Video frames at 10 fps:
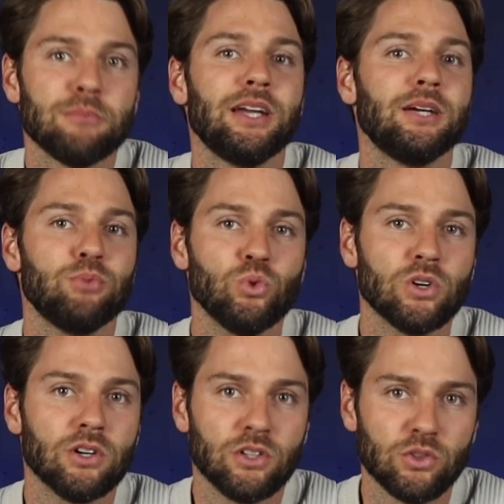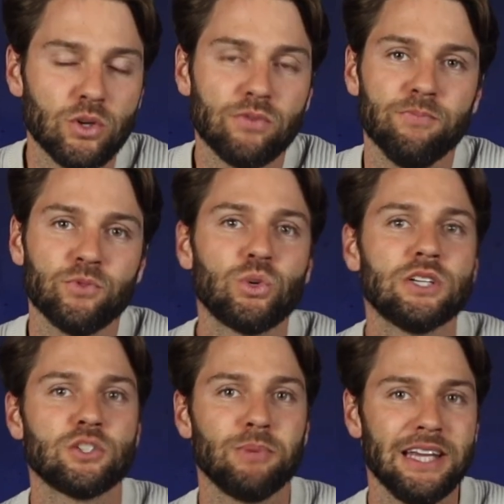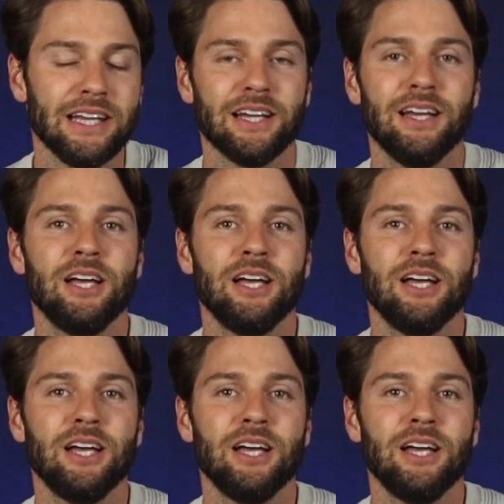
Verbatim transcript: sie bei dir buchen dürfen. Du kannst überlegen,